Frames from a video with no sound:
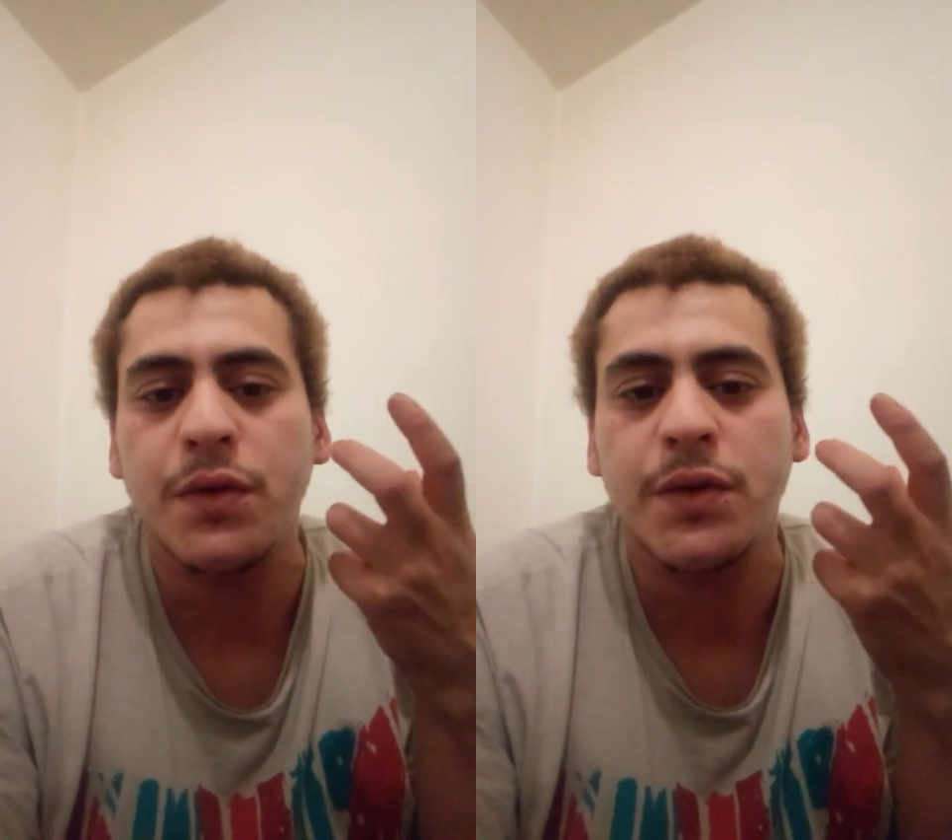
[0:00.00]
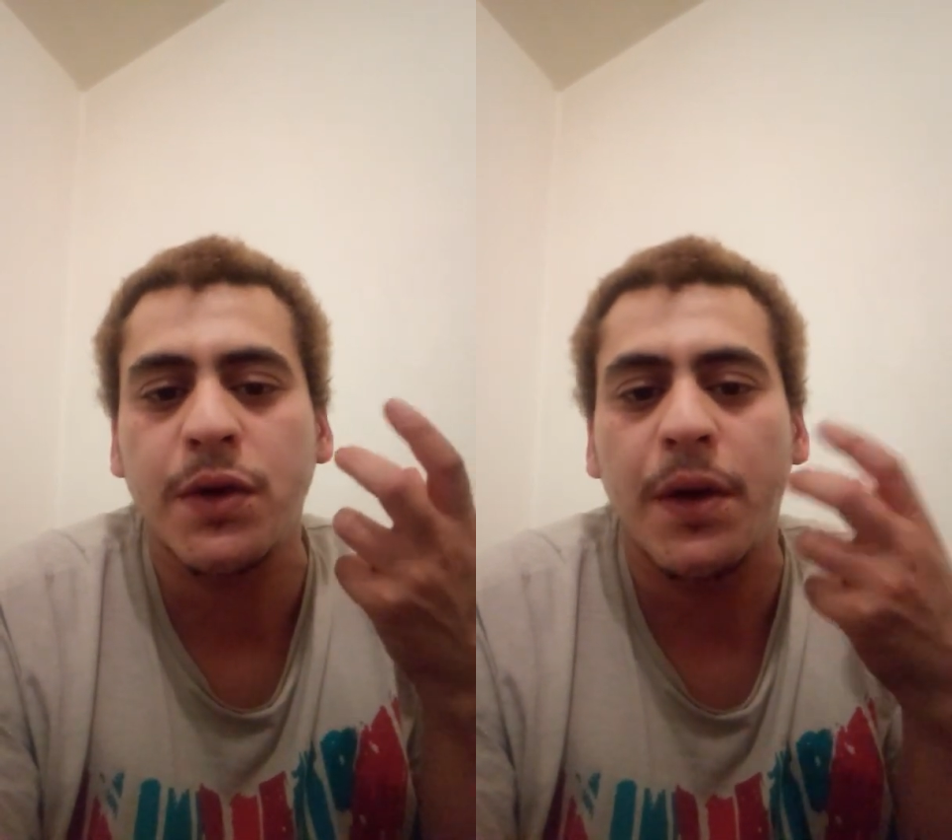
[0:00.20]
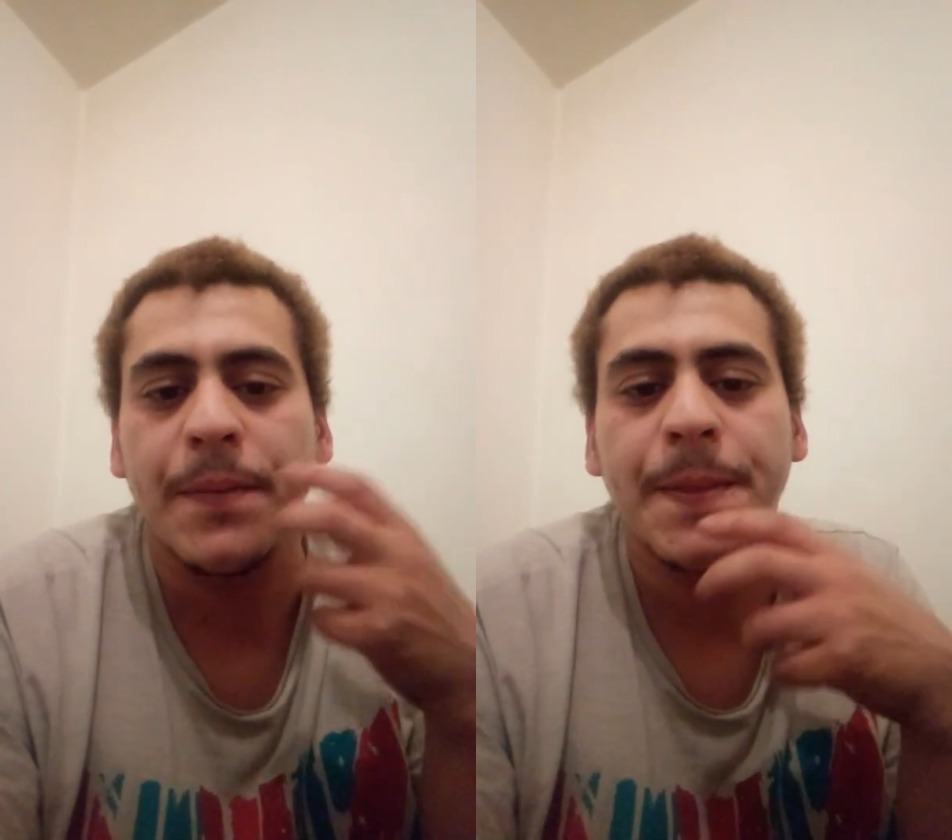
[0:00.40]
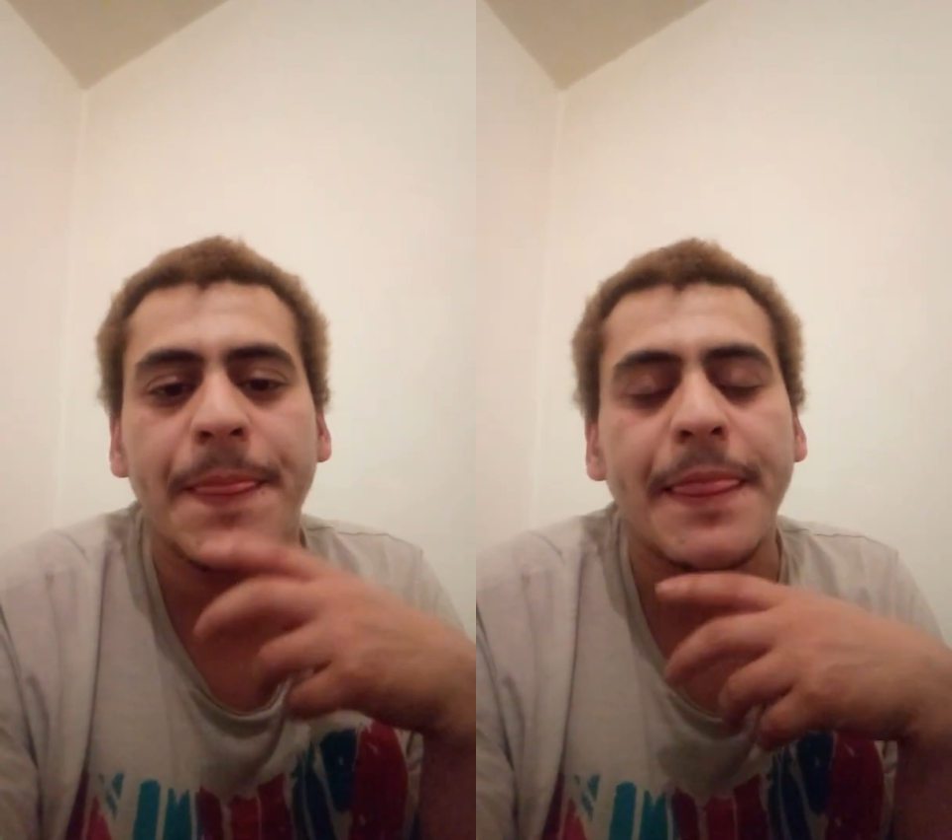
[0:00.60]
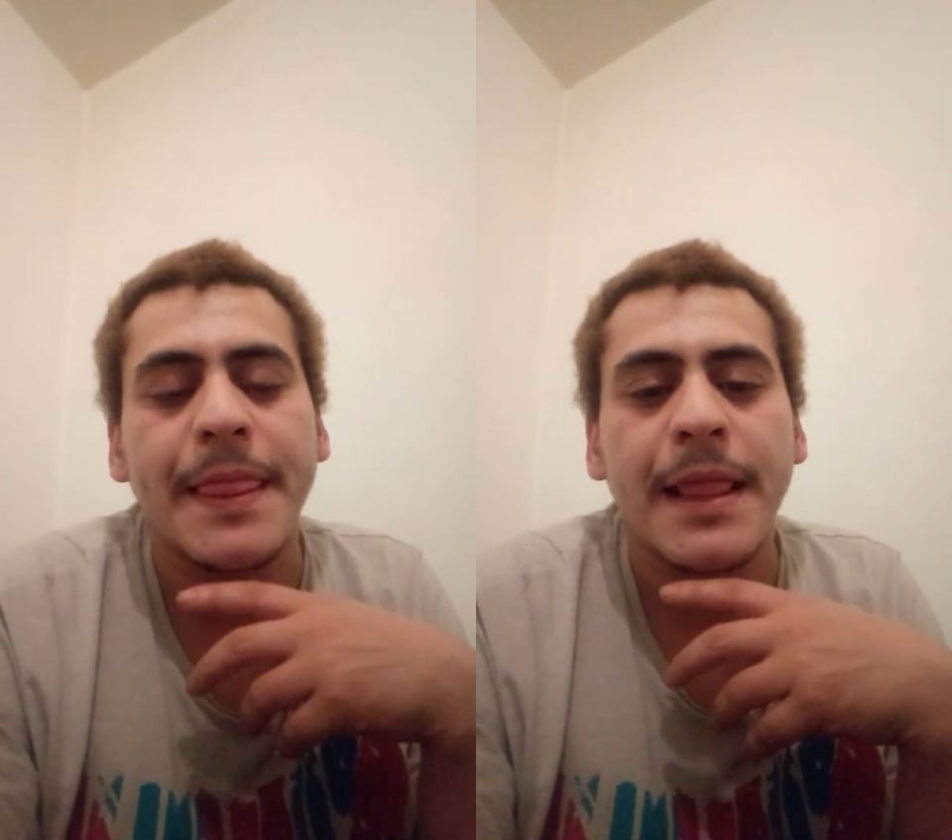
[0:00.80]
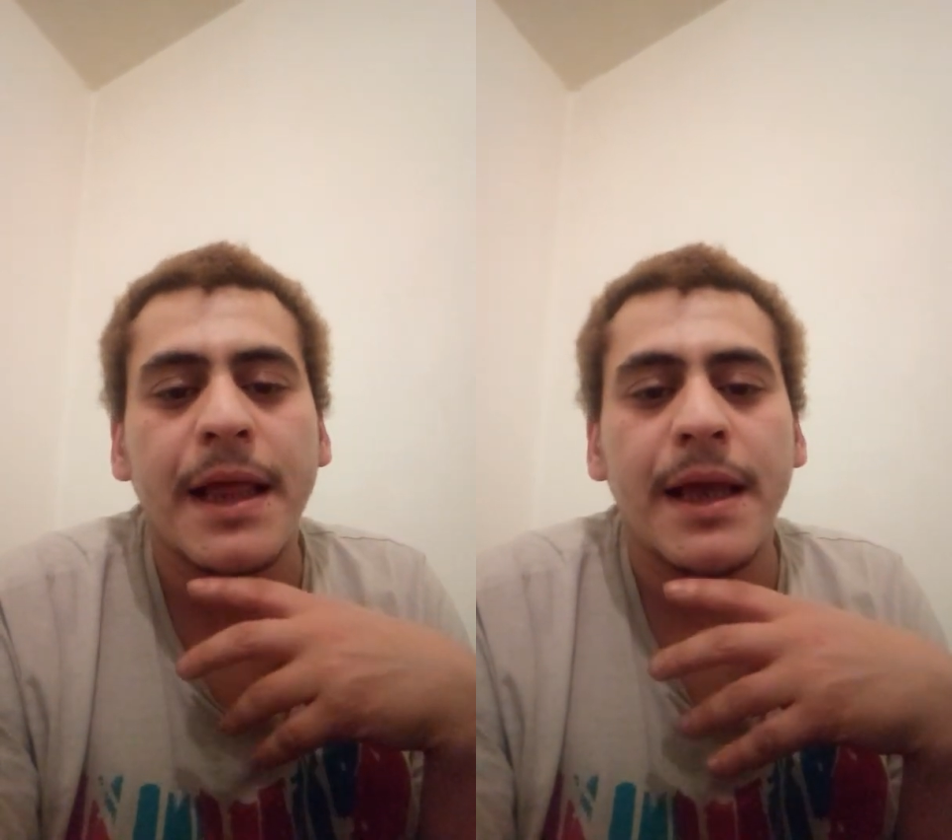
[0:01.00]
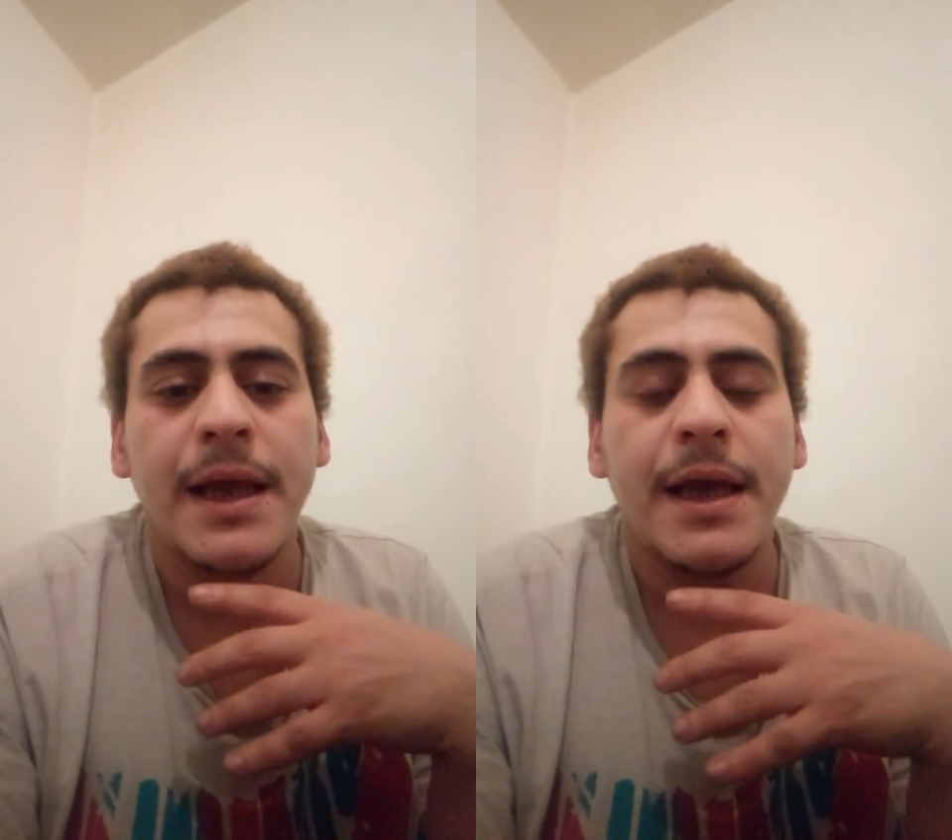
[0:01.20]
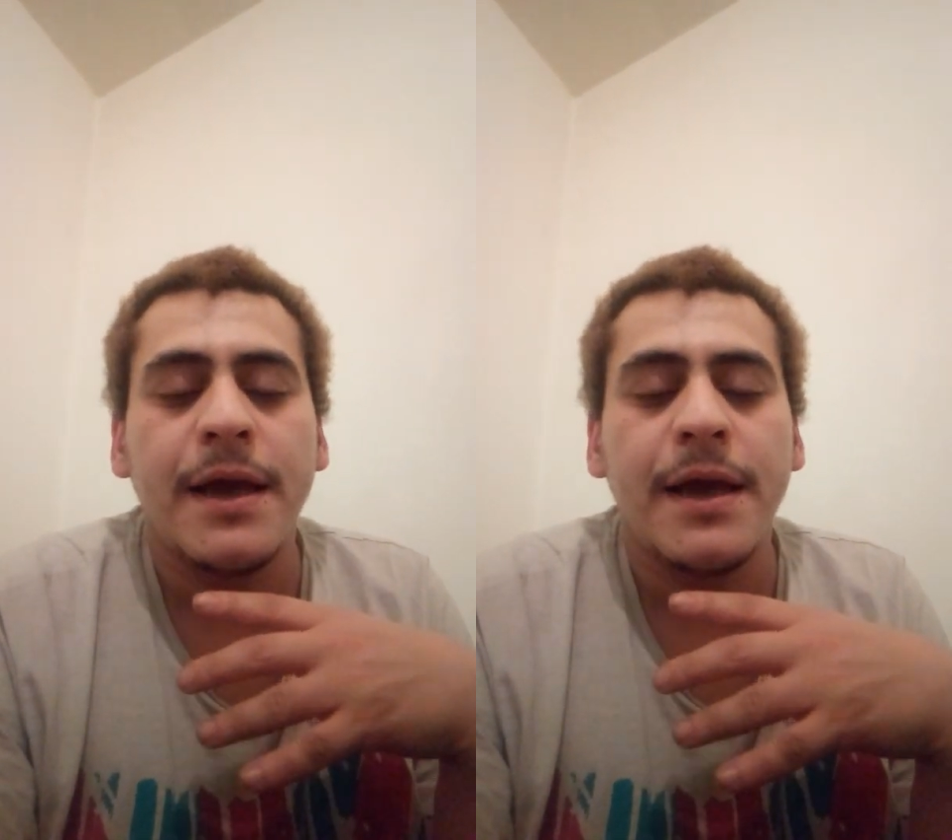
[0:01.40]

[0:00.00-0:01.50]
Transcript: Vous allez les mettre à plat